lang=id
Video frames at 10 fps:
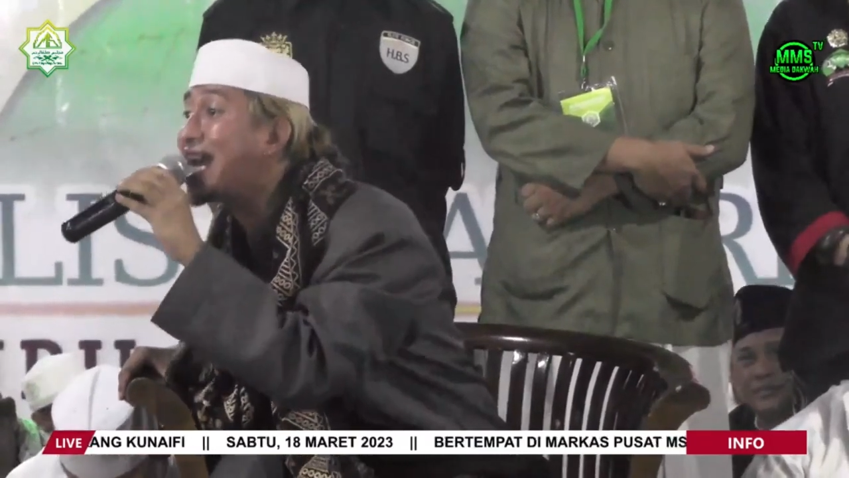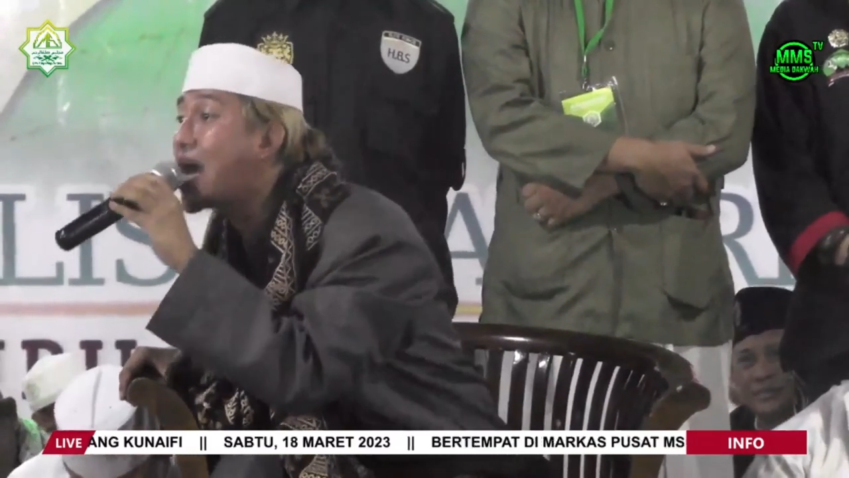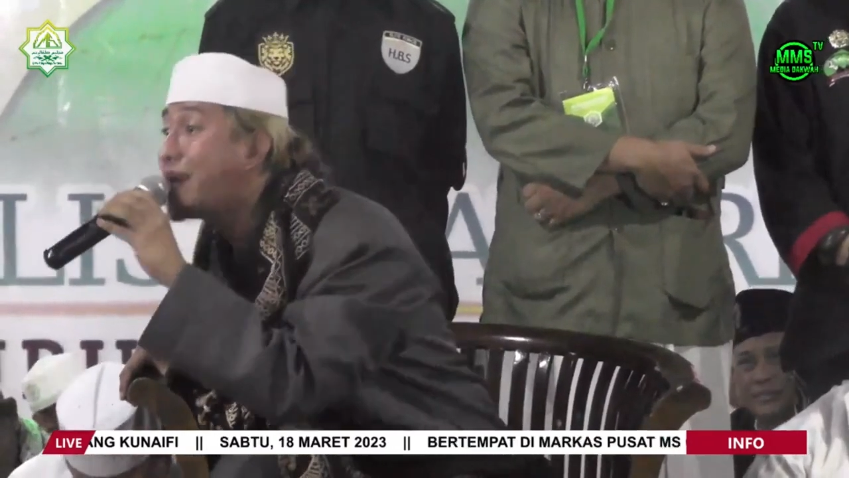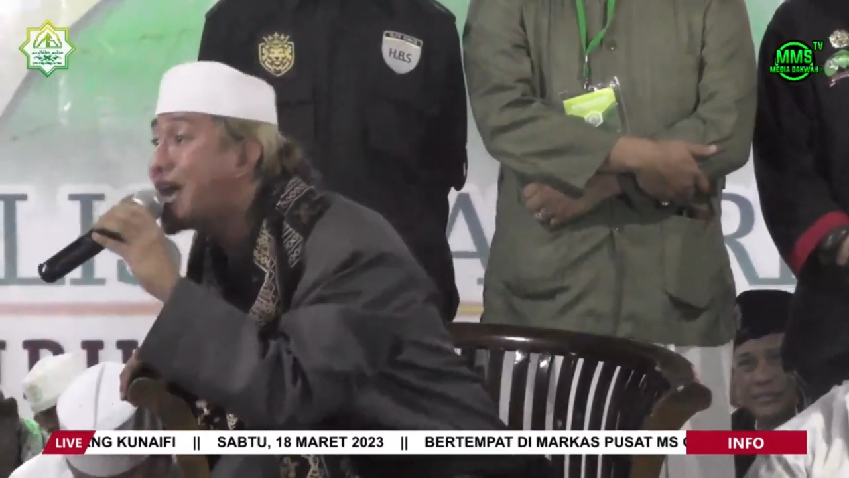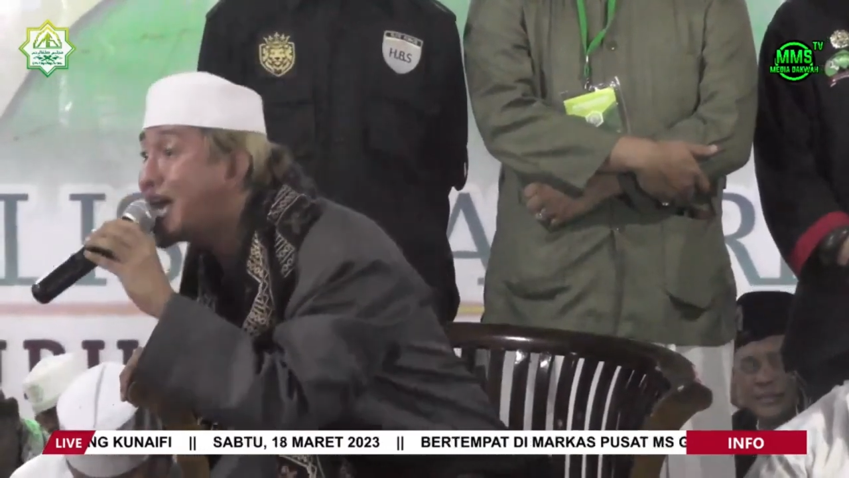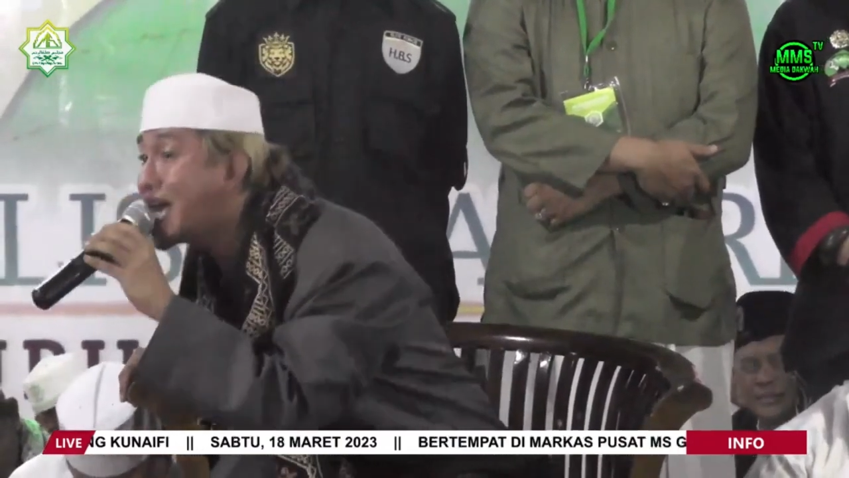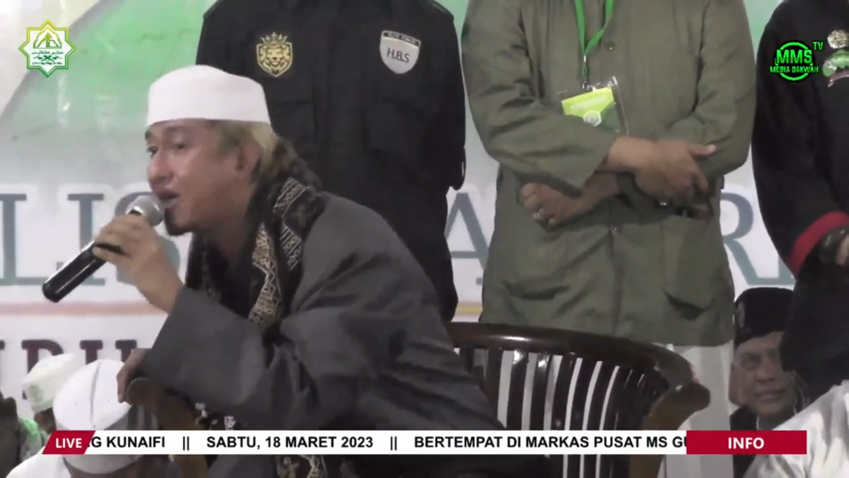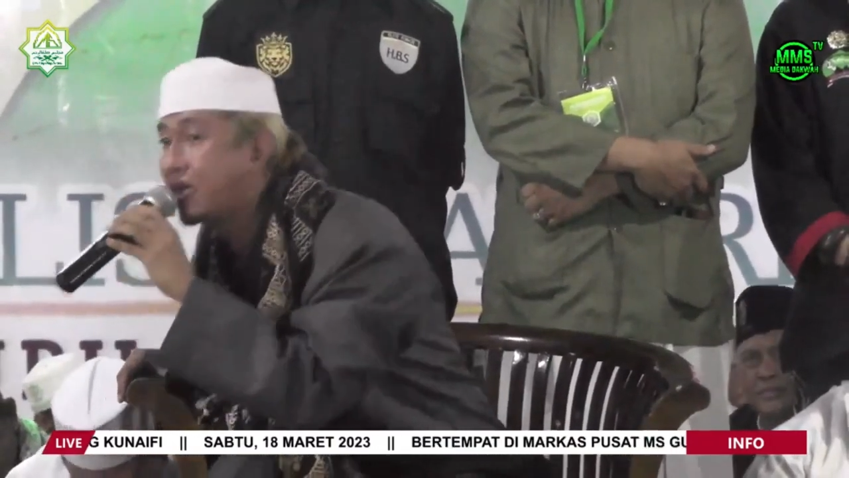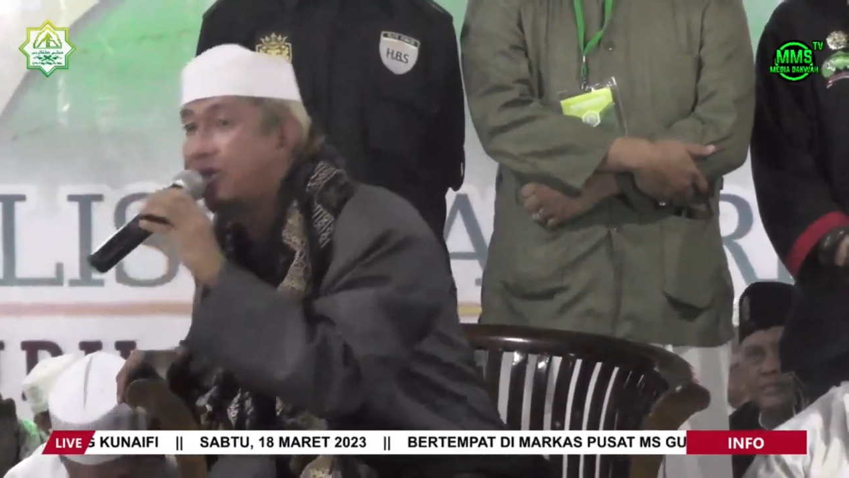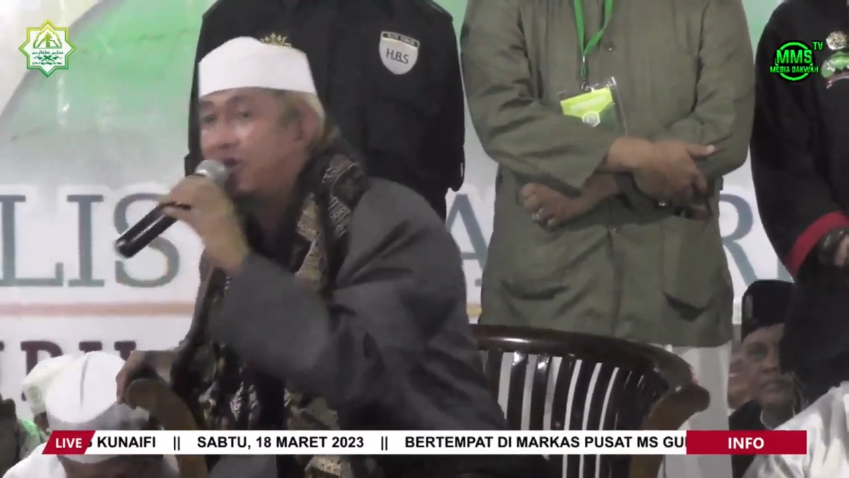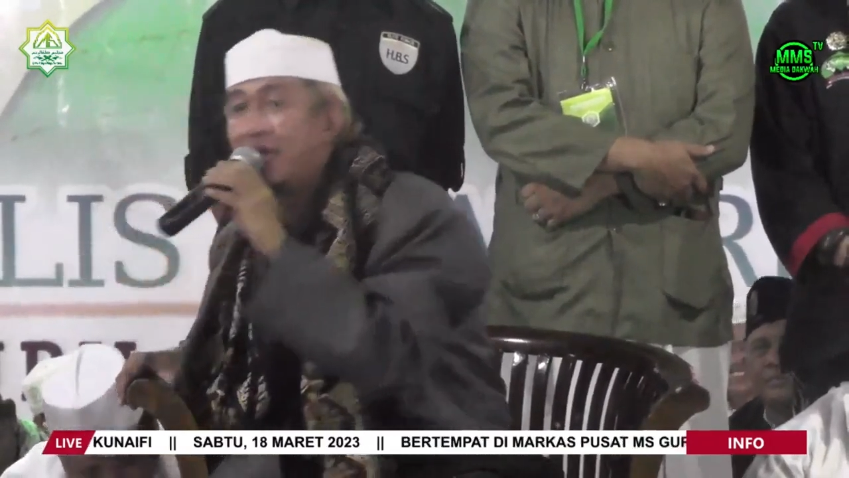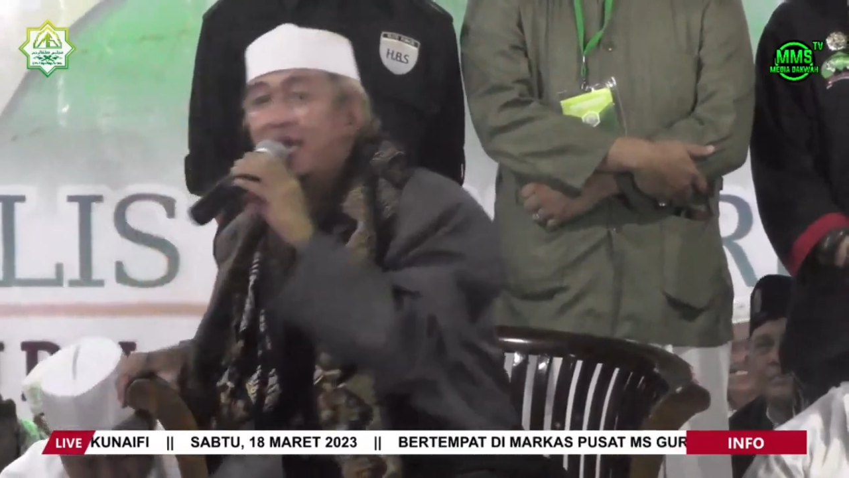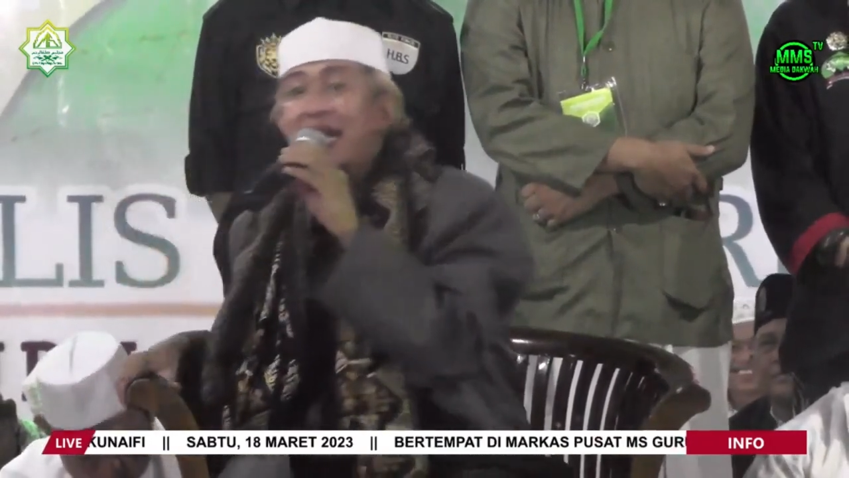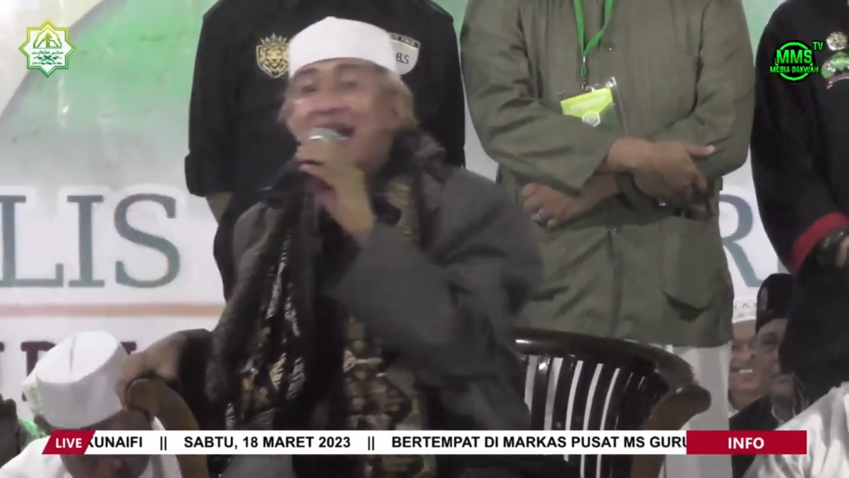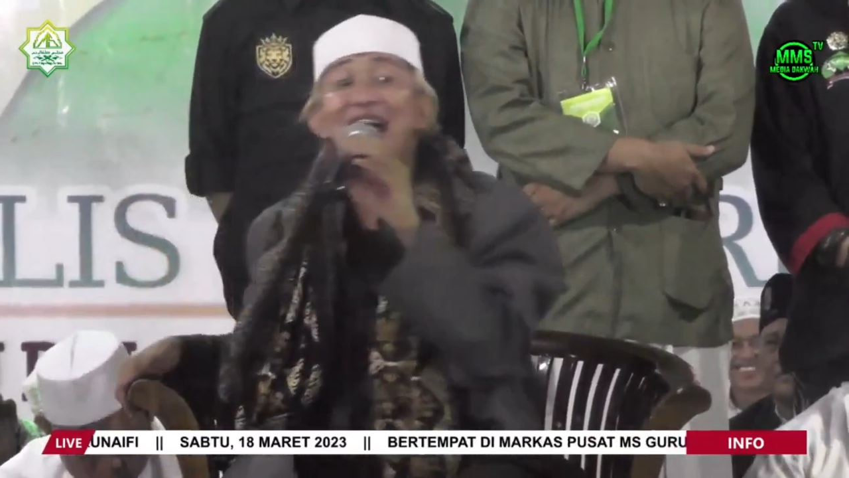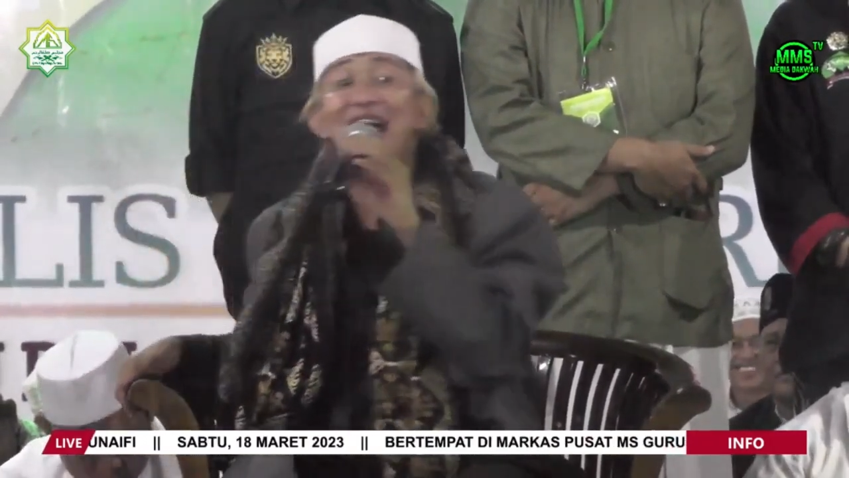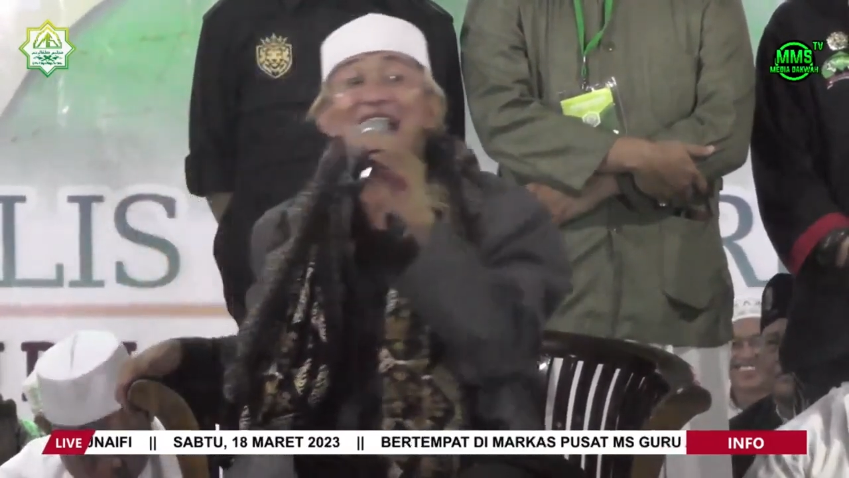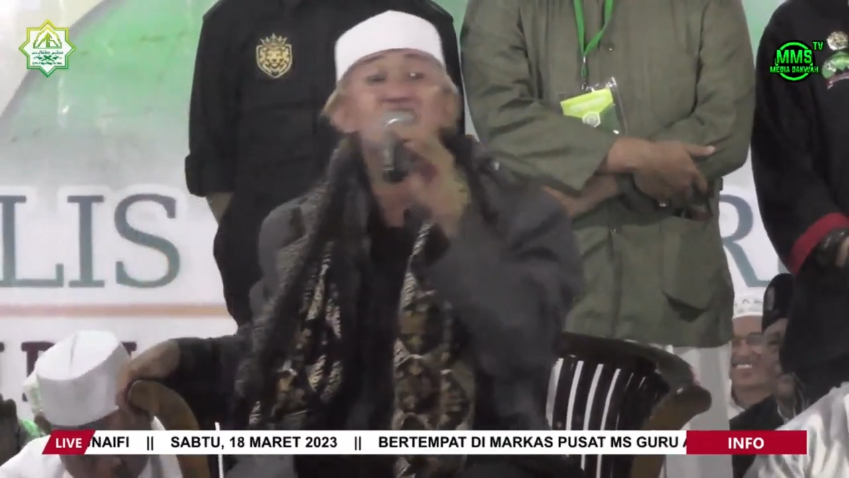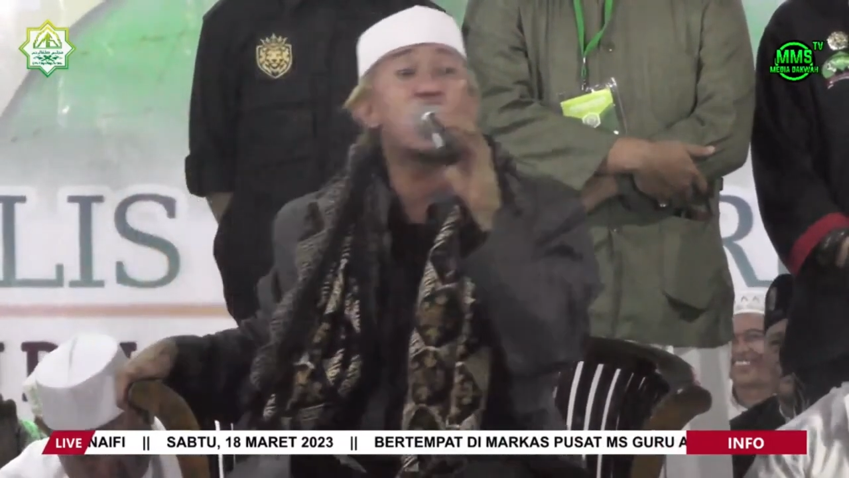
apa anggota